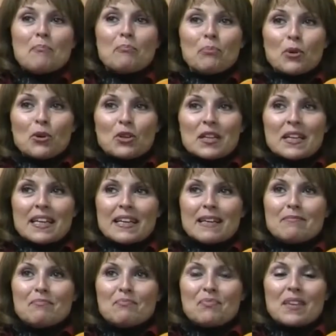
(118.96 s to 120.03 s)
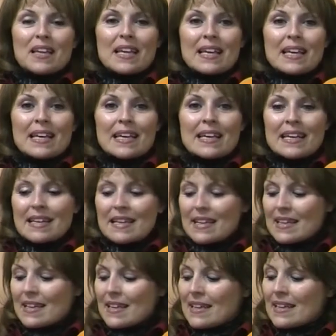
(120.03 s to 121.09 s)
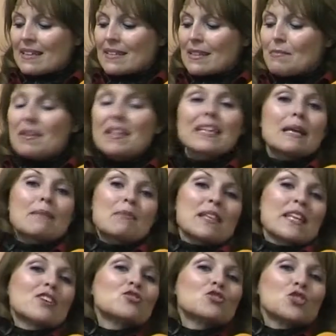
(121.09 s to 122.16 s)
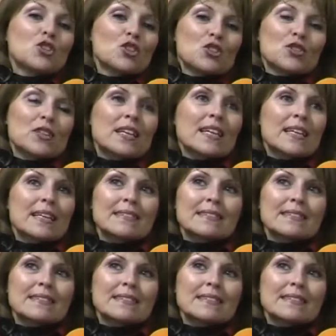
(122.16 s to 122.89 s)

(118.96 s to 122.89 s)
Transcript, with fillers: porque eh, el tema de la mediación, que